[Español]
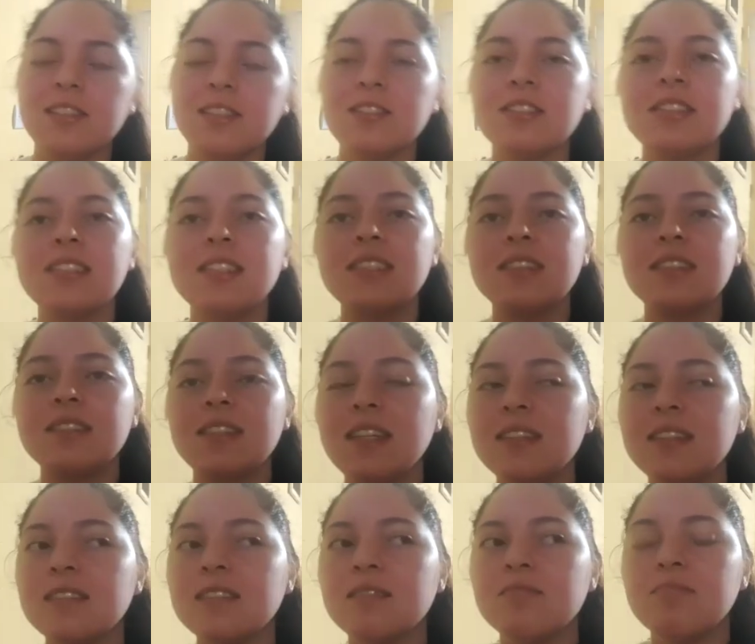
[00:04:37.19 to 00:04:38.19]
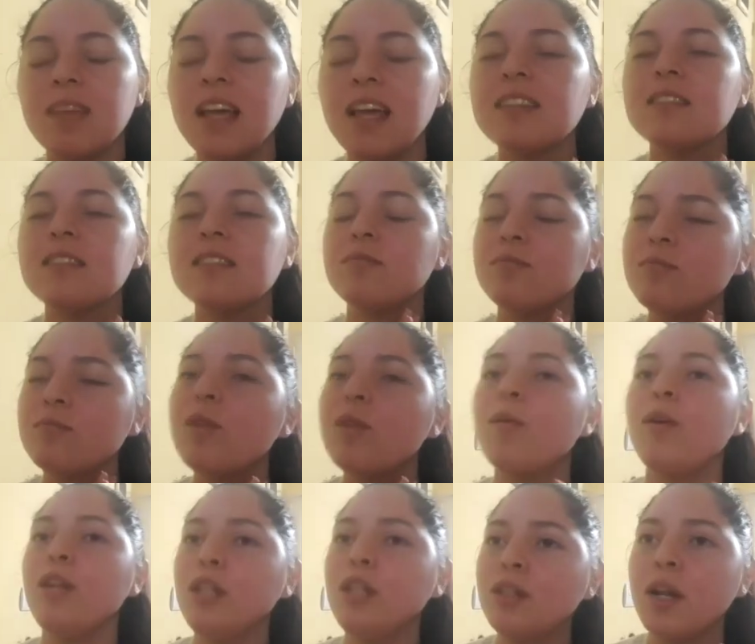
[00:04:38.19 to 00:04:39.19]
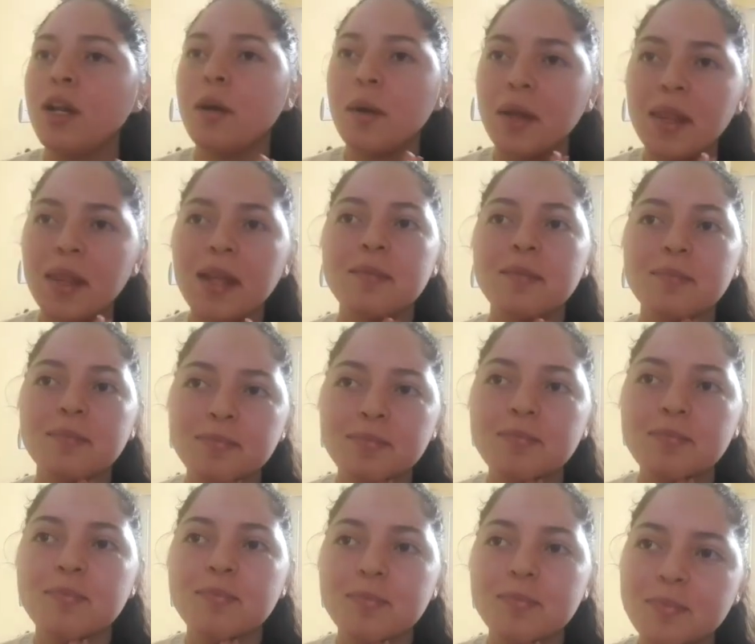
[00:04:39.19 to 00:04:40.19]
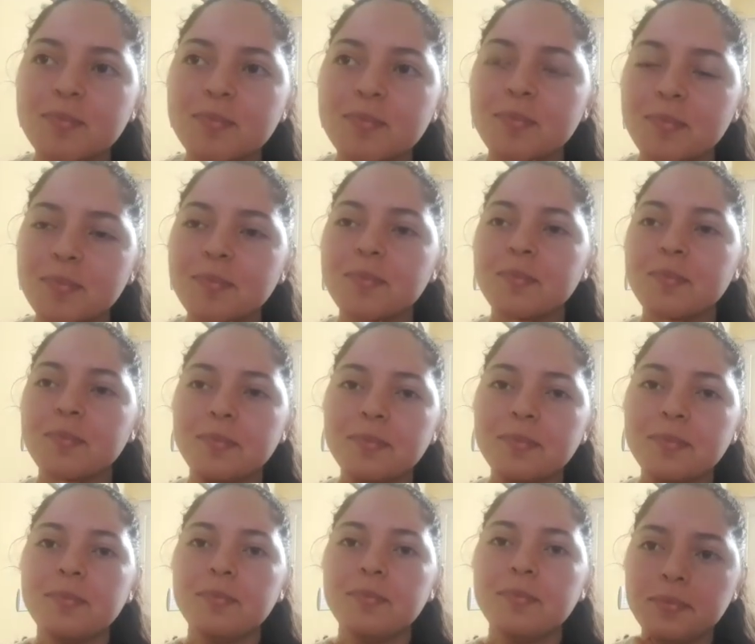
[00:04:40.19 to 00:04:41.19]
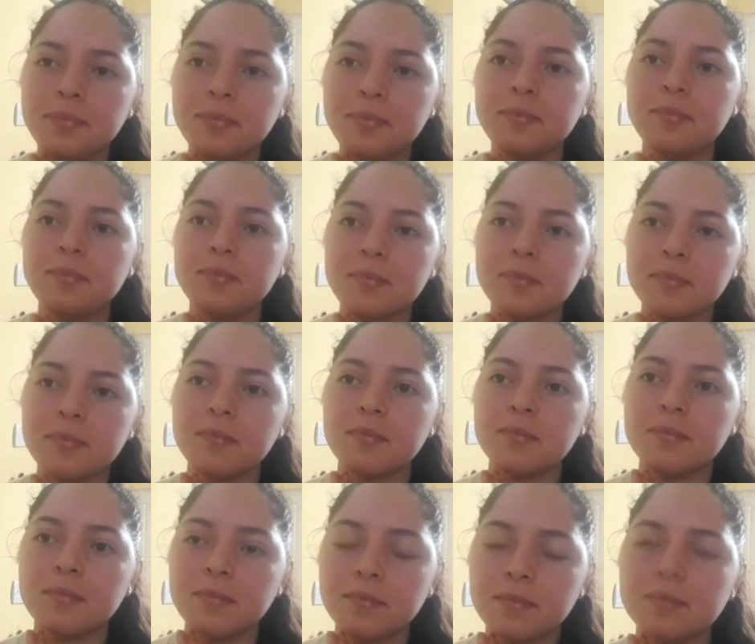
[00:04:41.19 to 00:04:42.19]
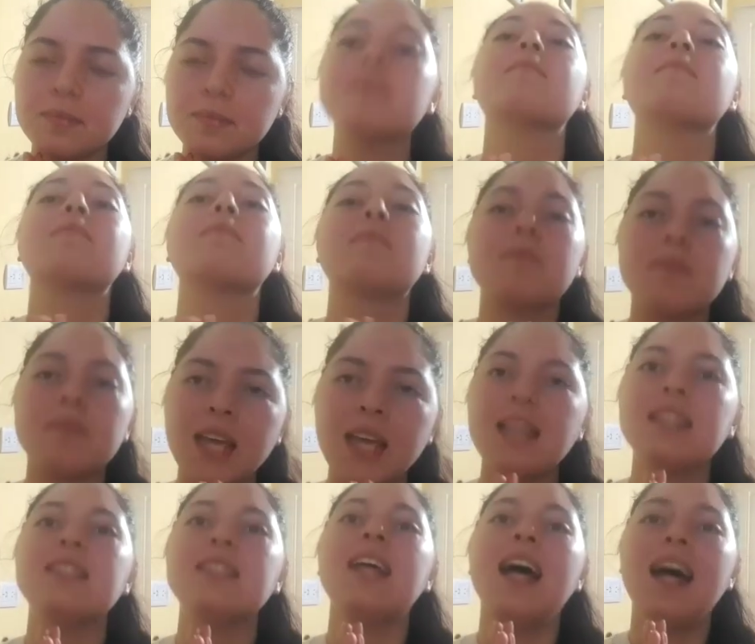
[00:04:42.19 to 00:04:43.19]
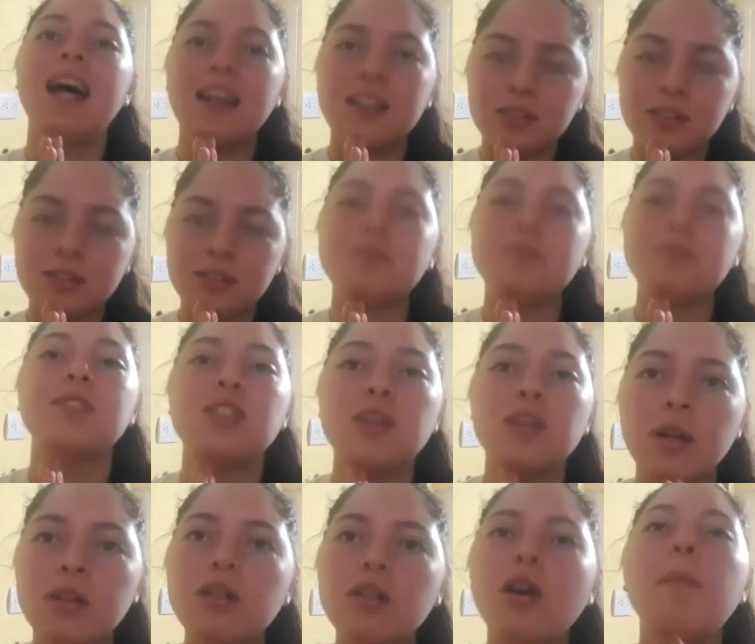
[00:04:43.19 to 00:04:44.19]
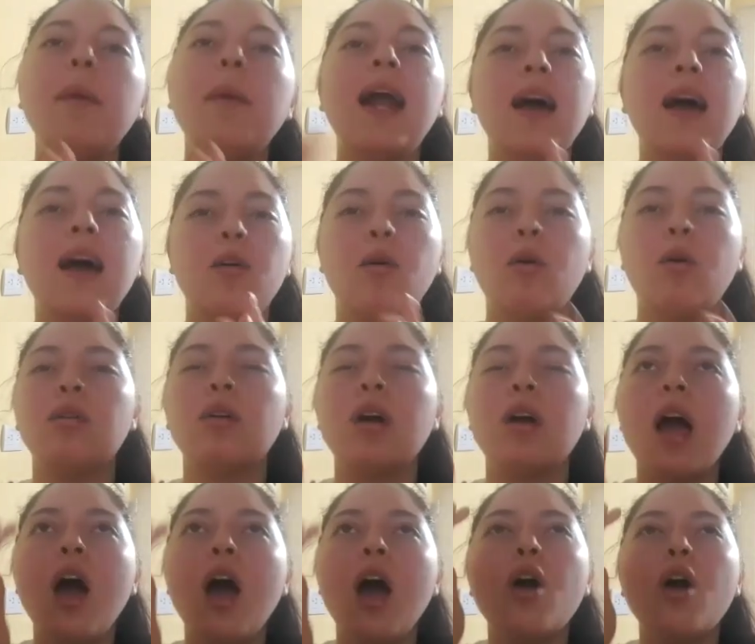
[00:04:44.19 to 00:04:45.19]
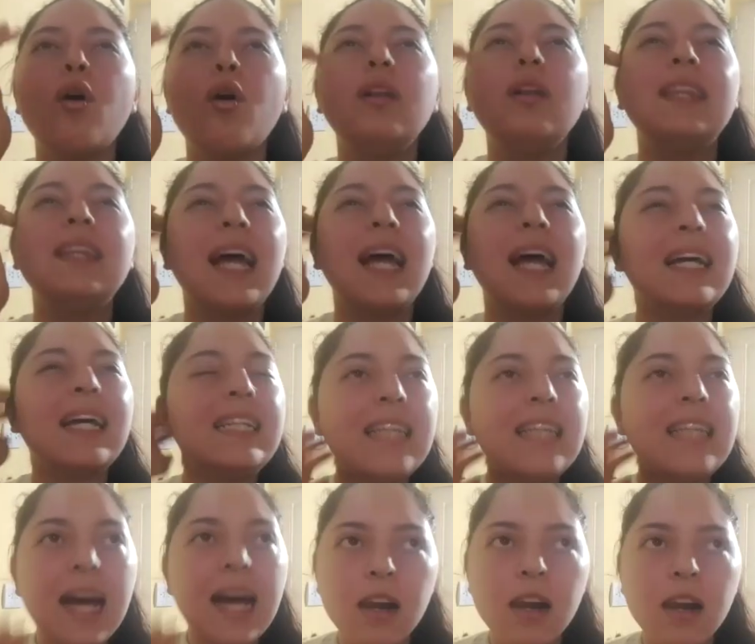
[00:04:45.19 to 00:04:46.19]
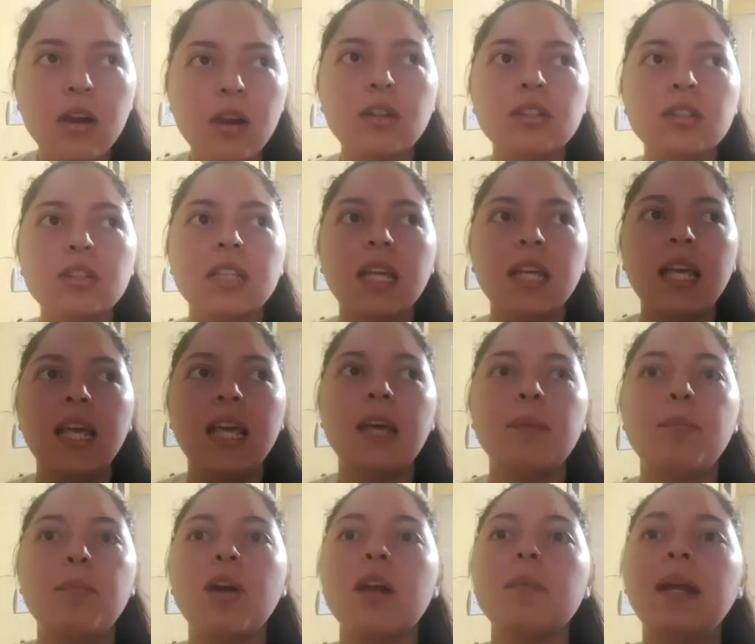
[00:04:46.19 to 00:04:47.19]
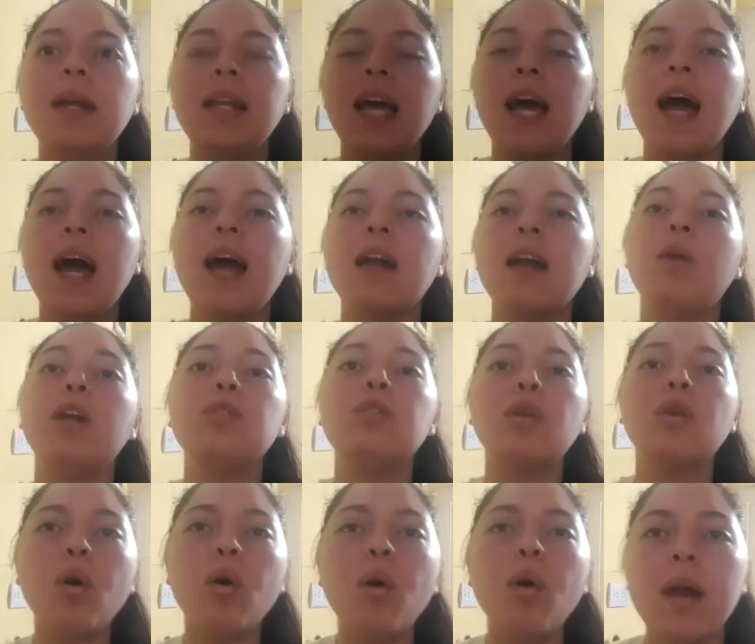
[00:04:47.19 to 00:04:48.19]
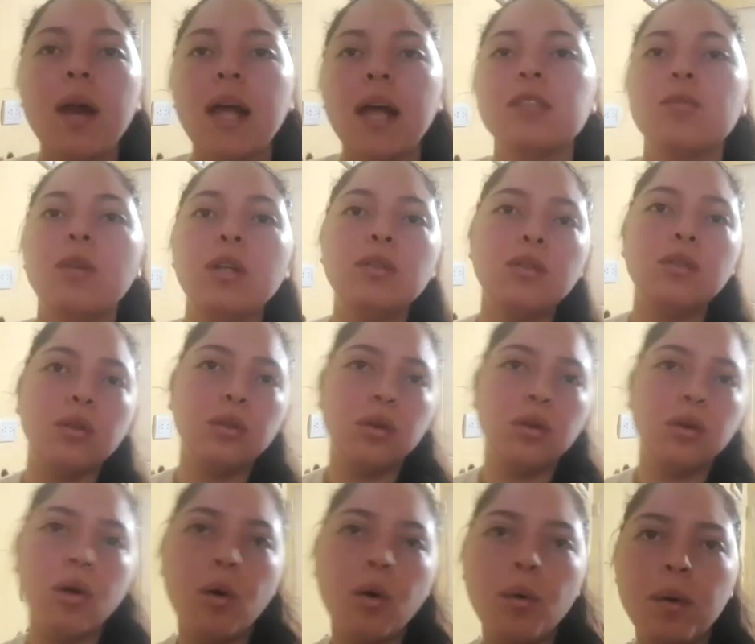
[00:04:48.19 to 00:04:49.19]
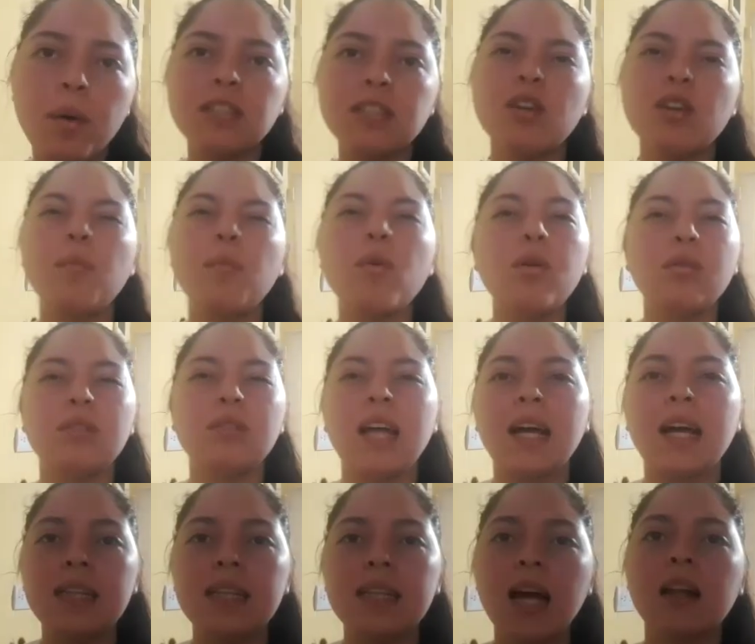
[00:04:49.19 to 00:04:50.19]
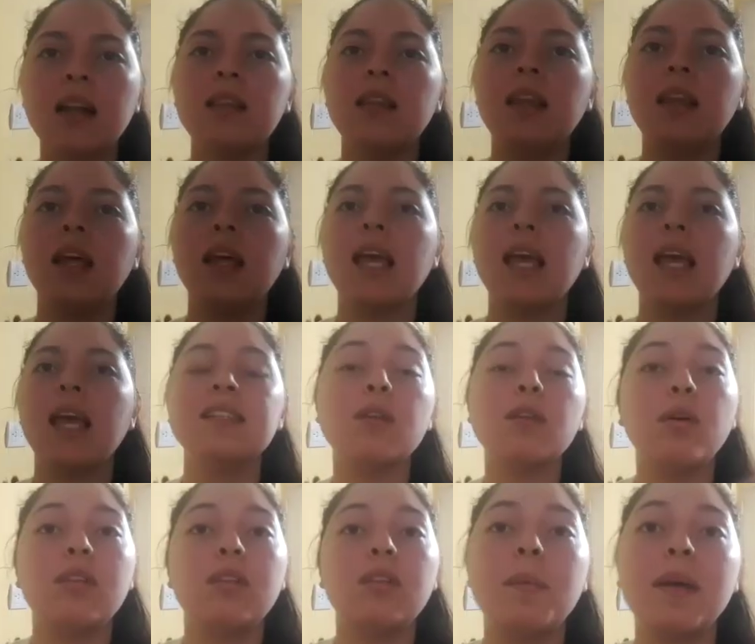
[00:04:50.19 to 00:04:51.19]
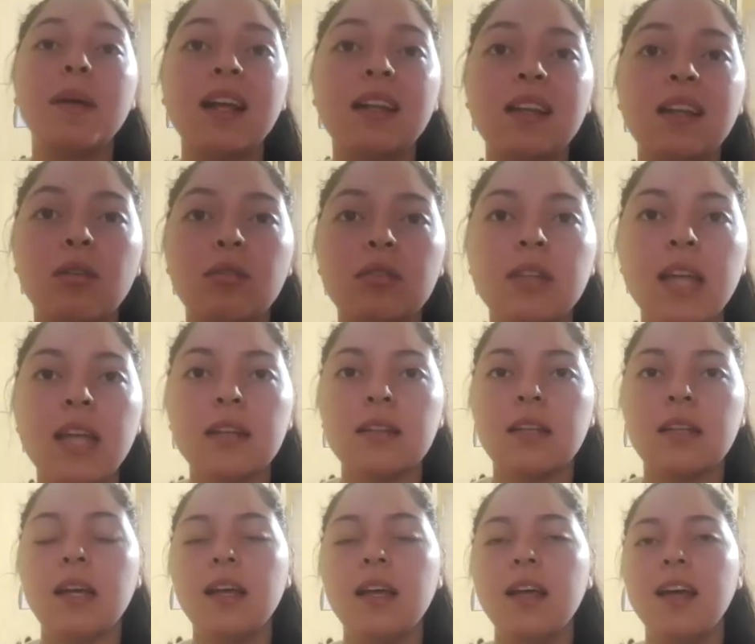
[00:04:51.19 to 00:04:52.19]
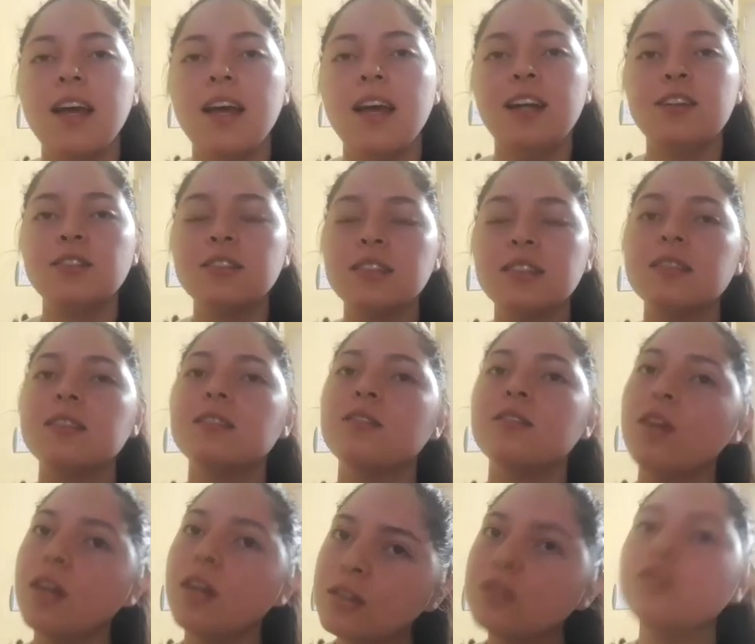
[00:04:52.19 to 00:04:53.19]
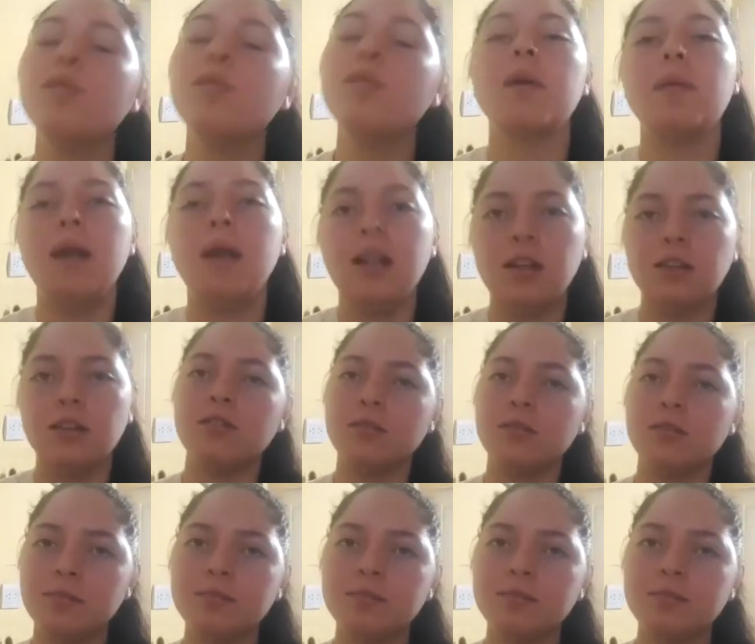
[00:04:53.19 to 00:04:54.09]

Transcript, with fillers: Entonces es, es muy bonito, la verdad. Ya tiene mejor desempeño y más conocimiento en lo que va a hacer. Exacto. Sobre todo para contactarlos y poder manejar cuánto cobras, cuánto no cobras, cómo contactarte, qué hacer cuando una marca te contacta. Entonces eso es súper valioso.